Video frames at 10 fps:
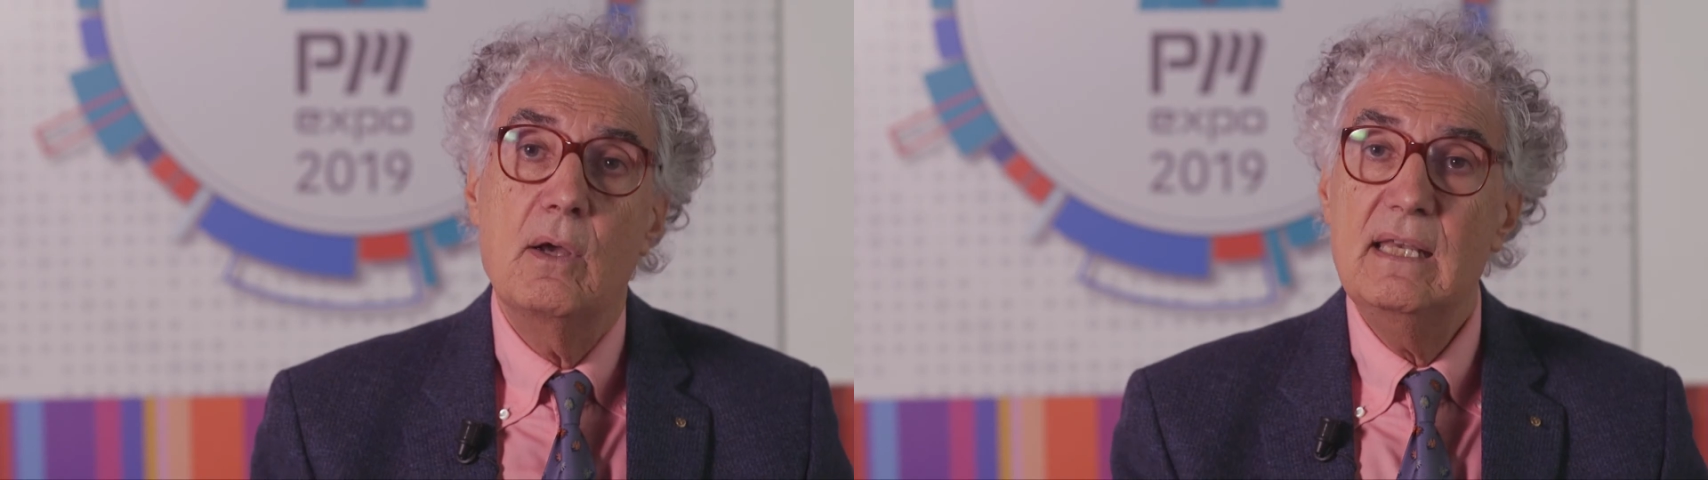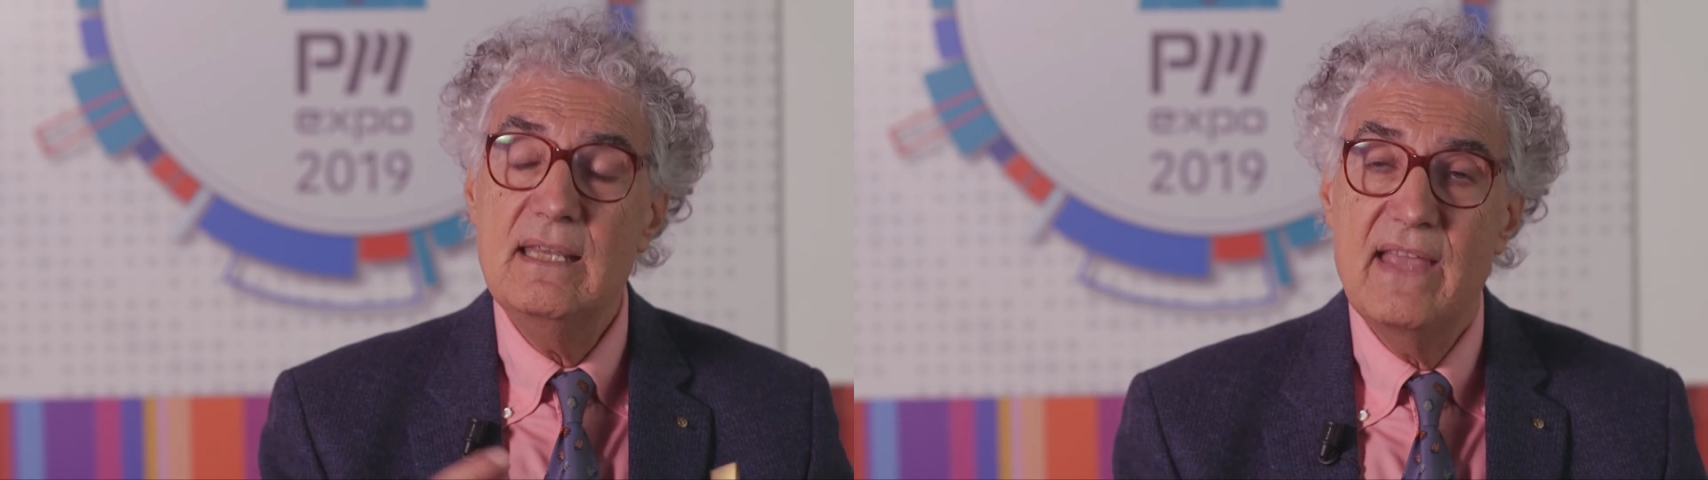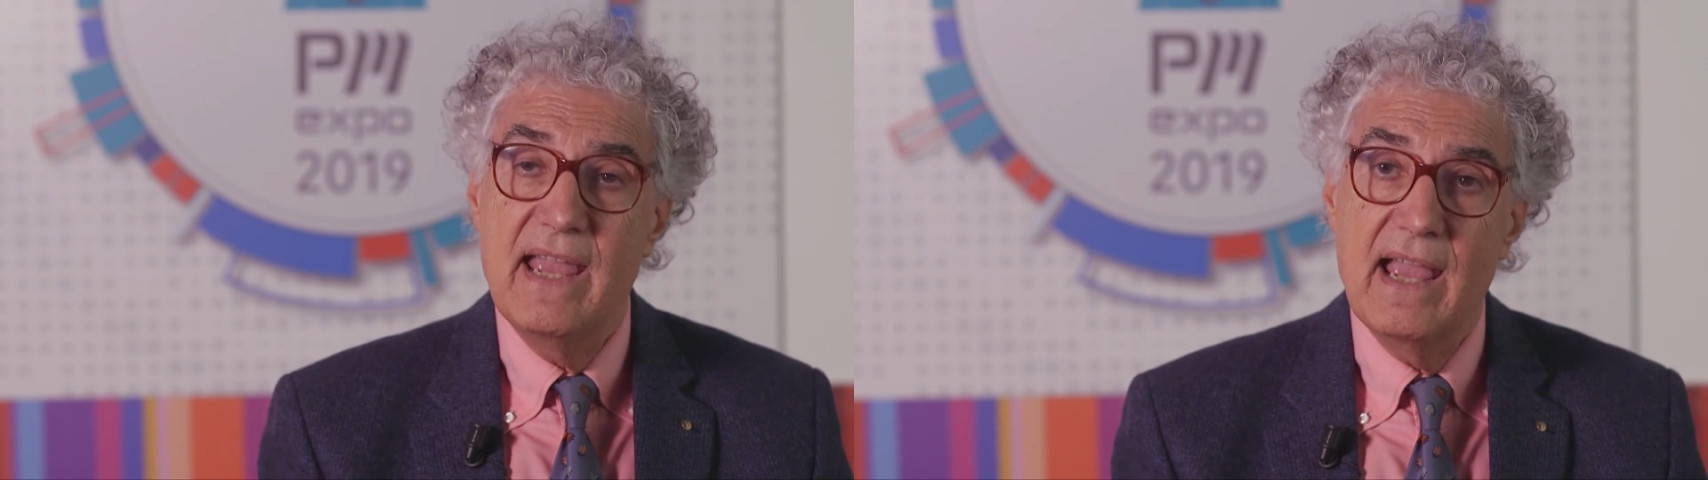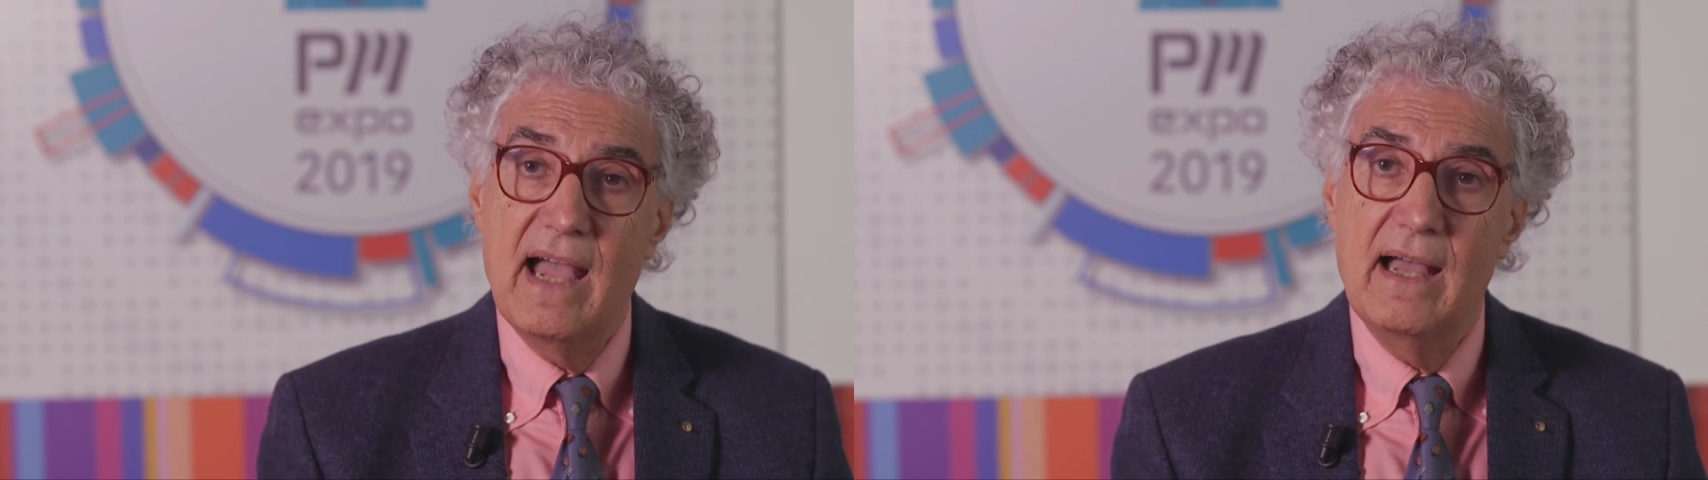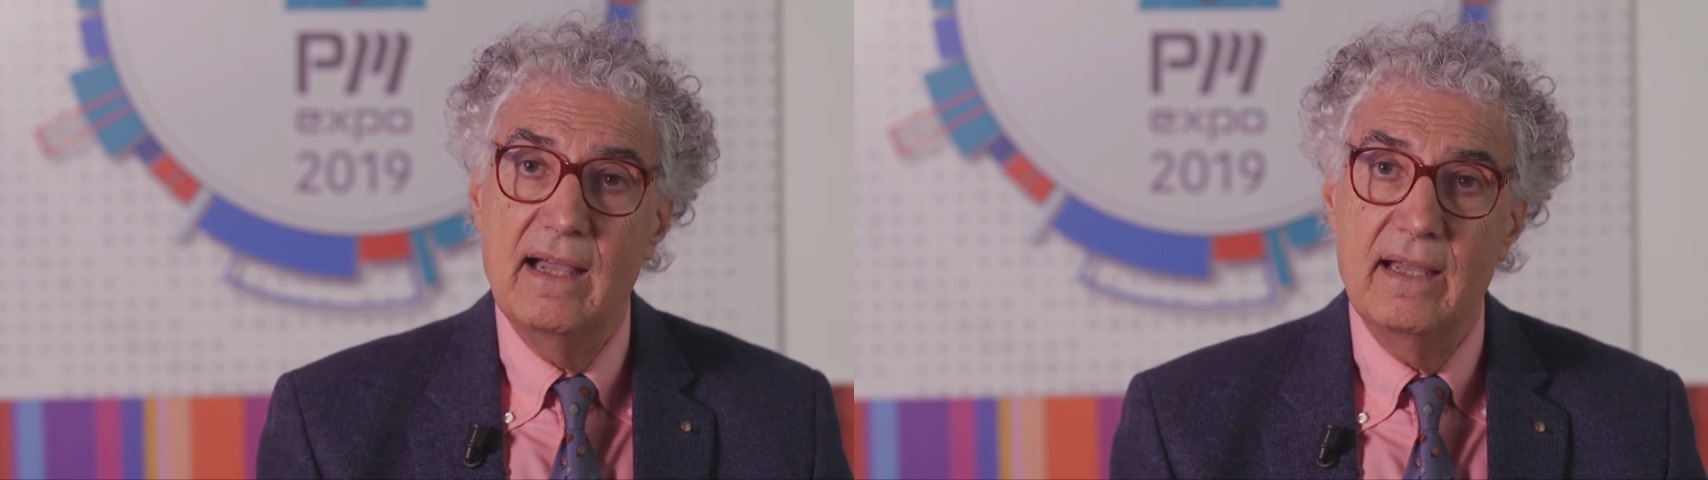
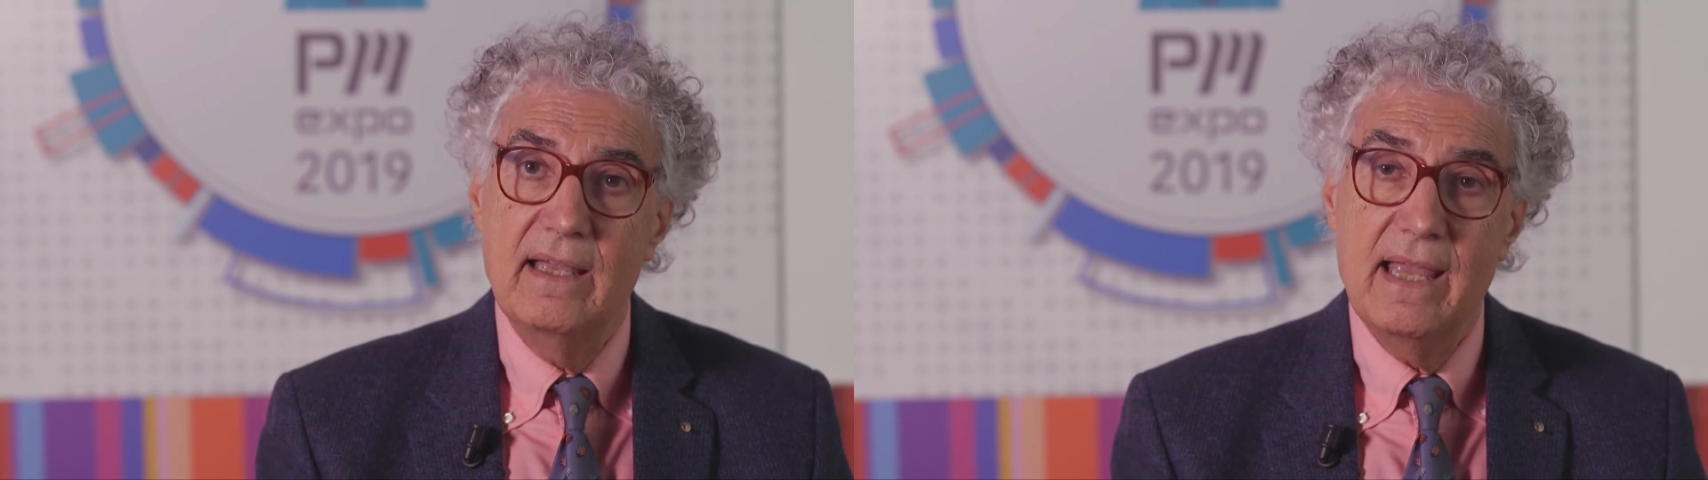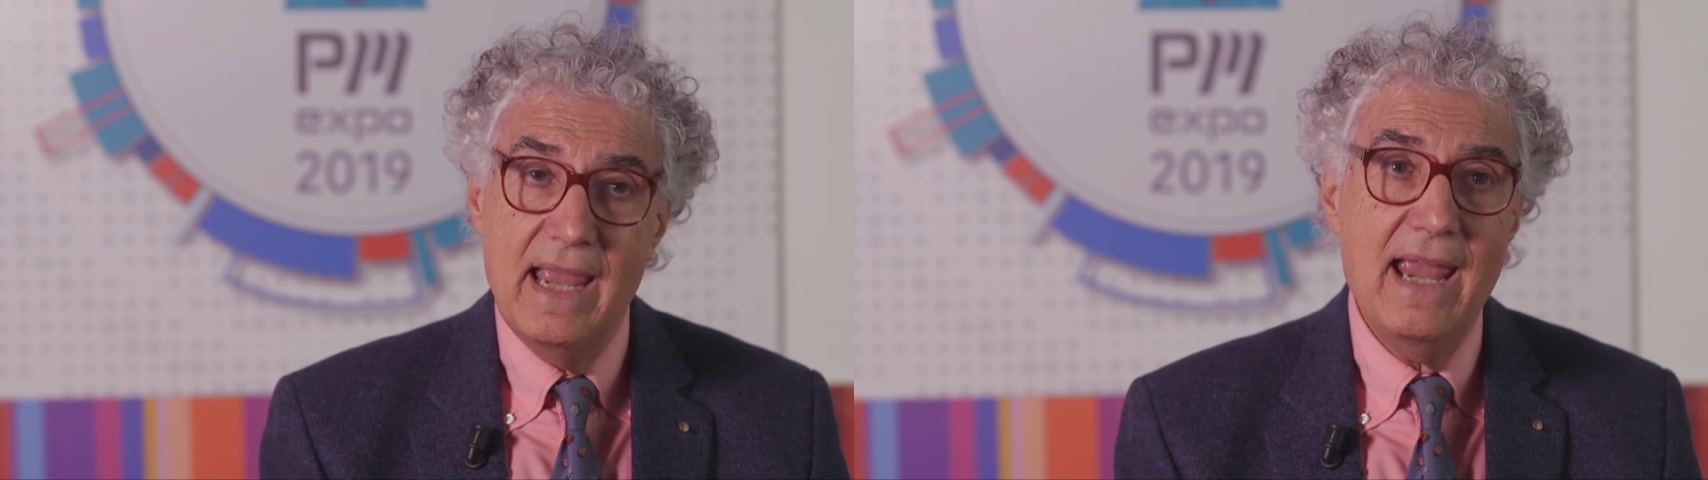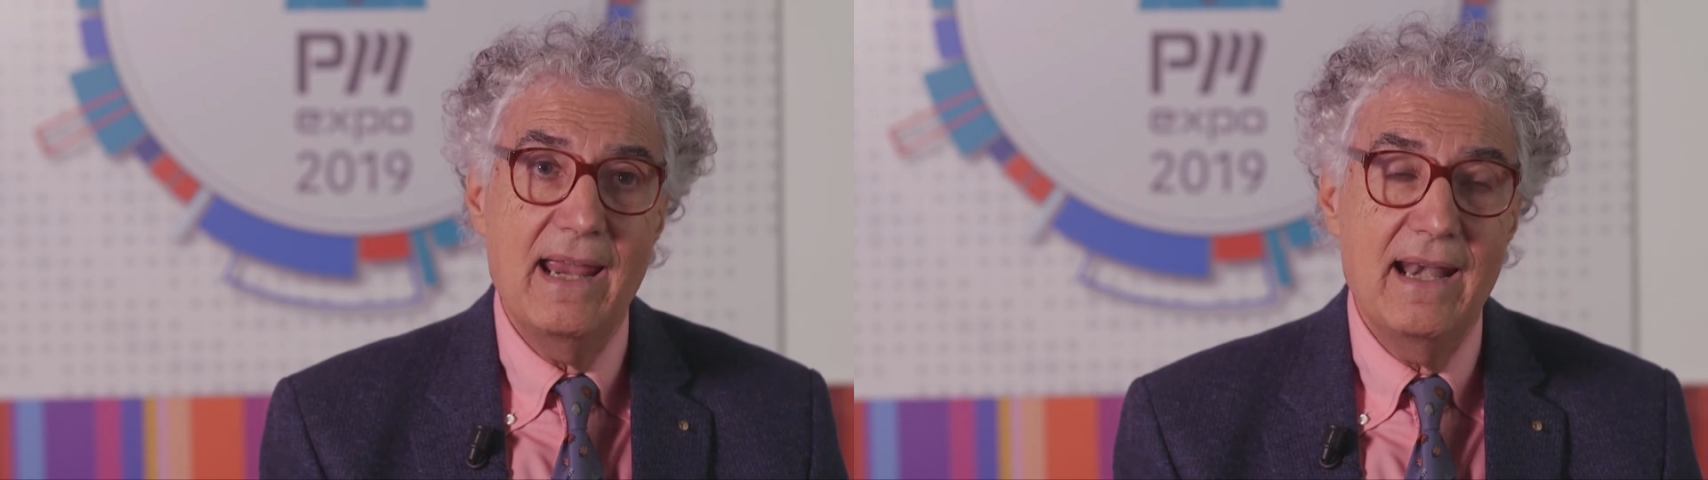l'idea e